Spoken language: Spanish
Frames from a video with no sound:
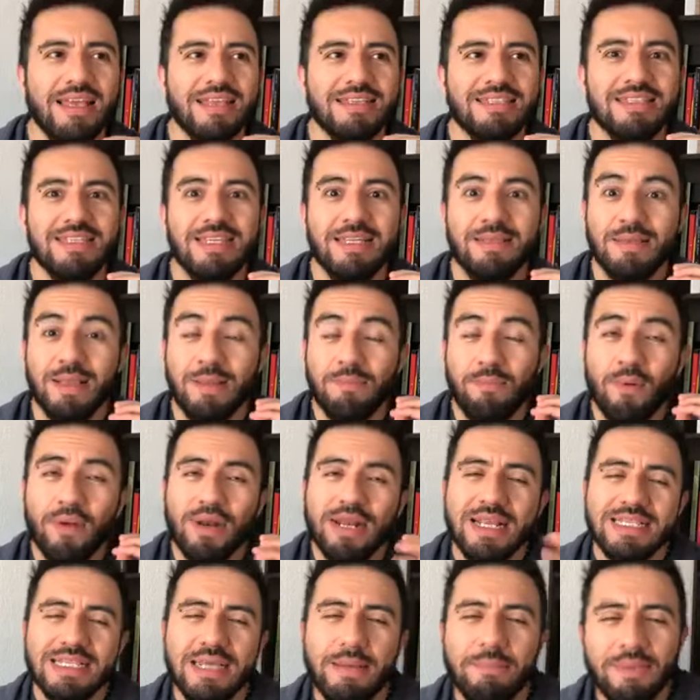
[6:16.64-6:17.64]
Si te
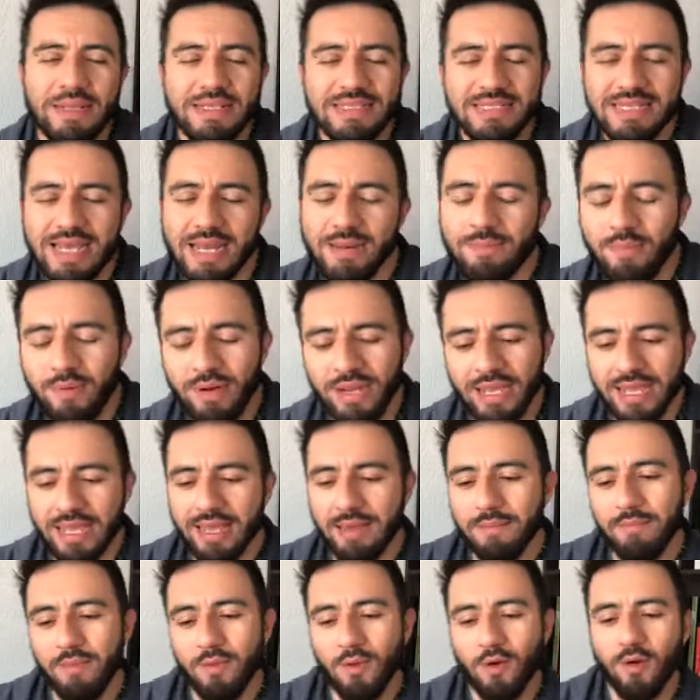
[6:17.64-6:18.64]
pones a pensar, por
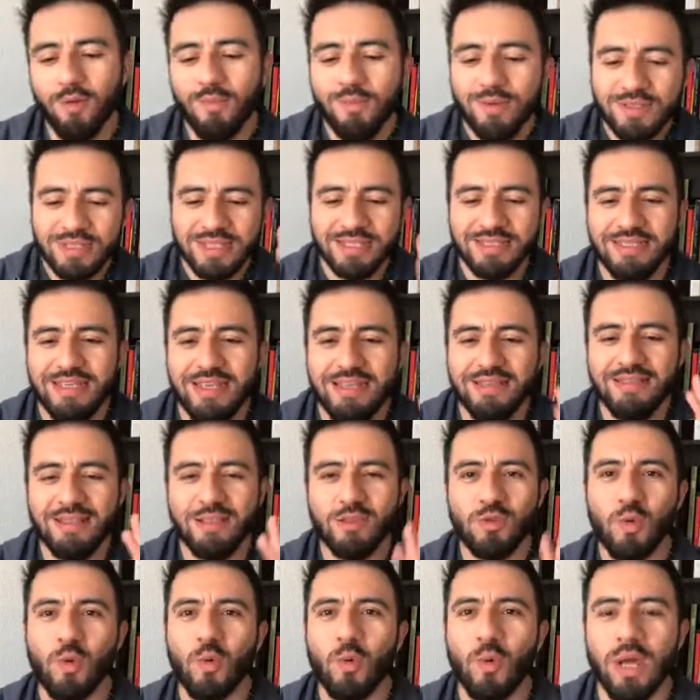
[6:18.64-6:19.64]
ejemplo, cómo se siente
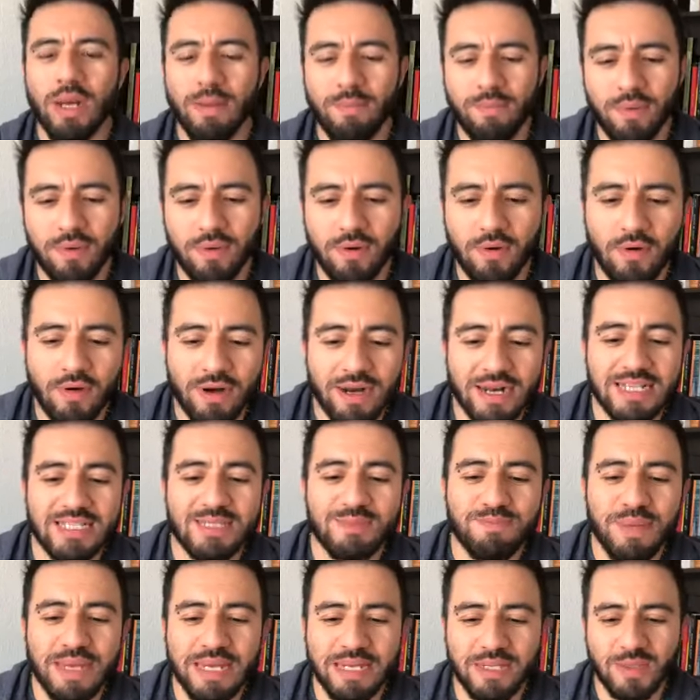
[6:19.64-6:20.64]
tu cuerpo con
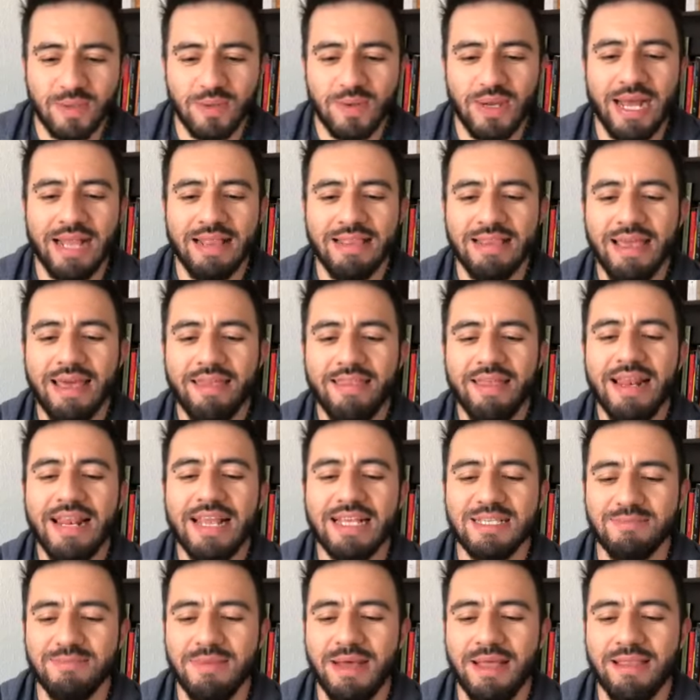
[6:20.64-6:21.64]
respecto al Día de
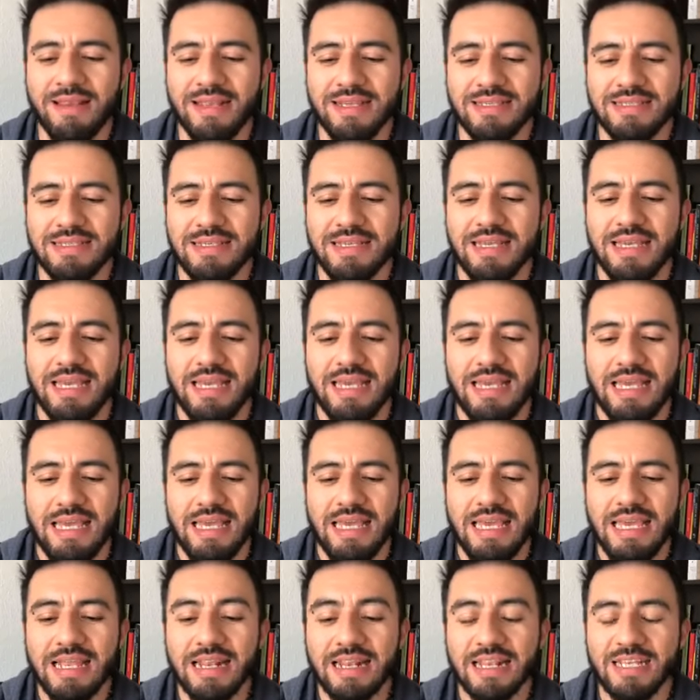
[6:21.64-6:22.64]
las Madres
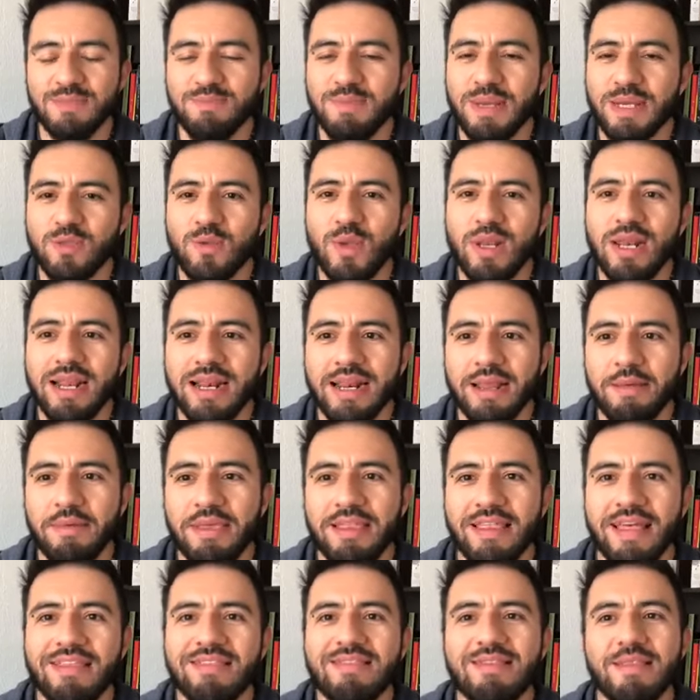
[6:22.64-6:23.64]
y respecto a la
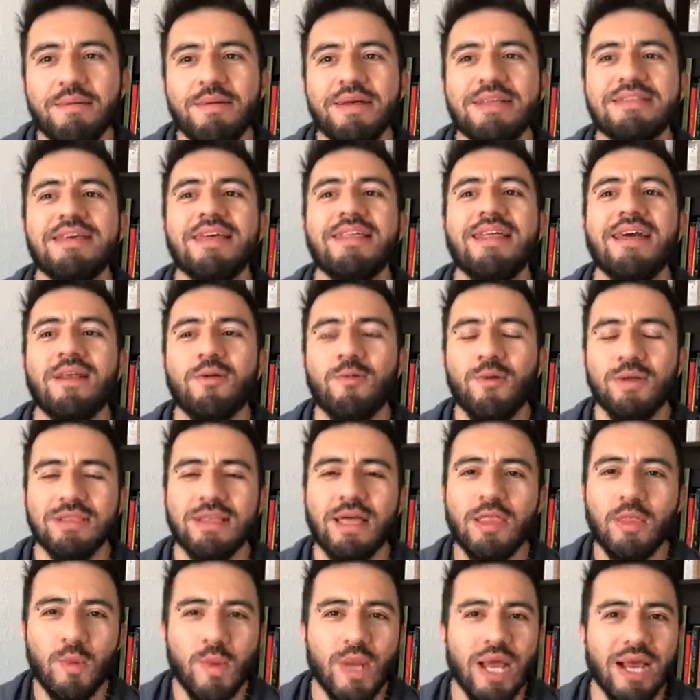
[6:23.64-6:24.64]
Navidad, te vas a dar
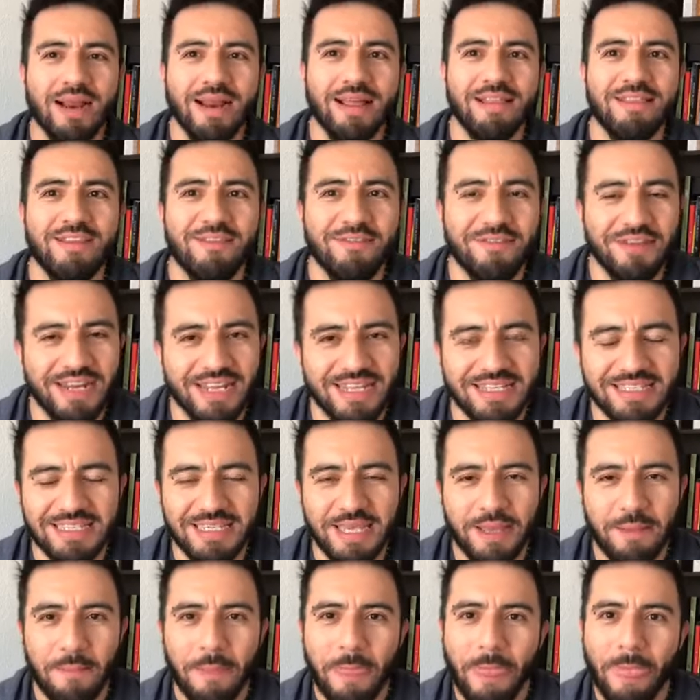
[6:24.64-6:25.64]
cuenta de una gran
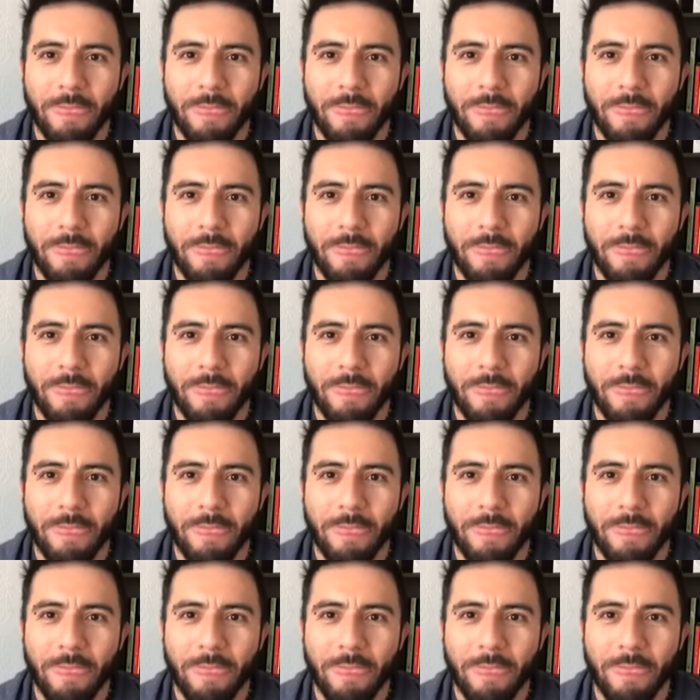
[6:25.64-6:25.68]
diferencia.